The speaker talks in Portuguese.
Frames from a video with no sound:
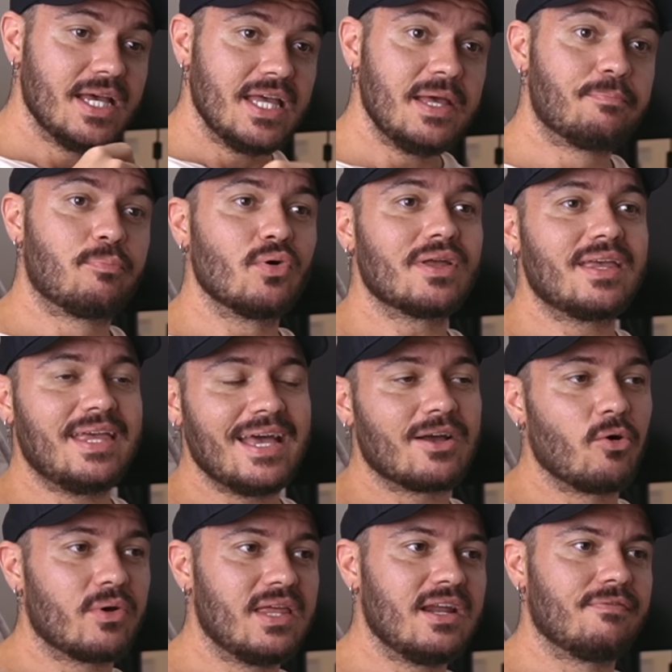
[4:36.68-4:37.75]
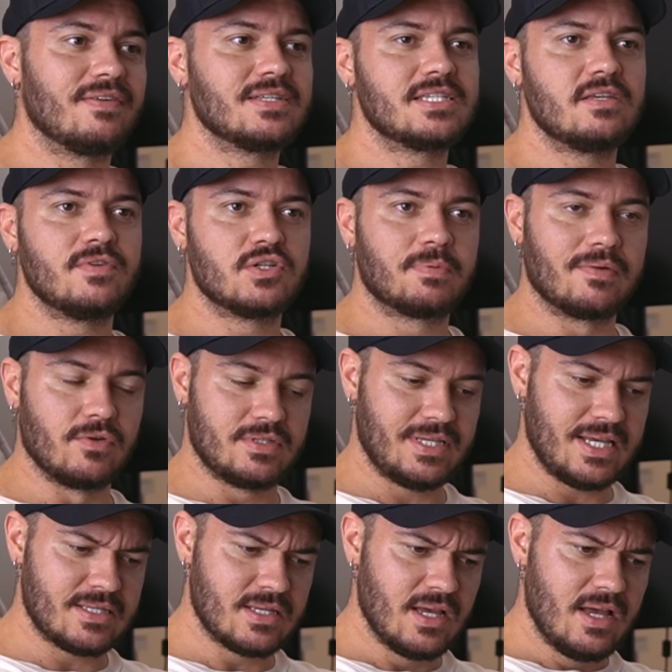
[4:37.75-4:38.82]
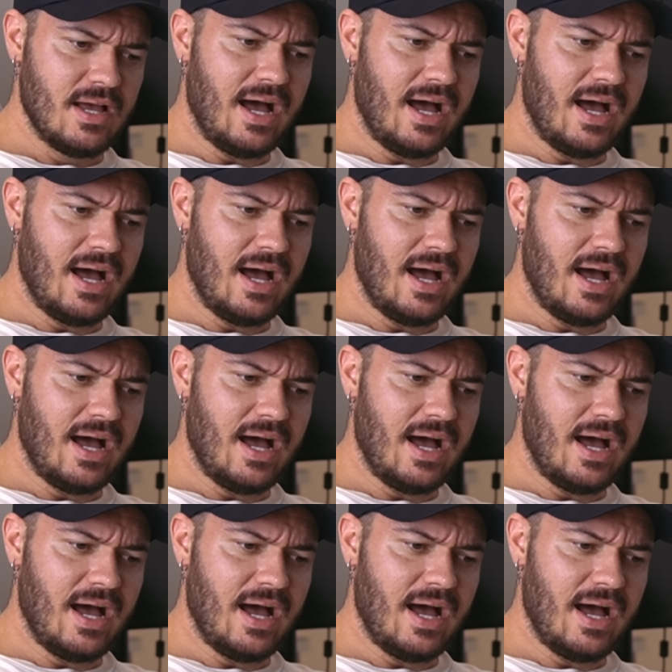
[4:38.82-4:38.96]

E por que, que eu queria fazer esse vídeo para vocês,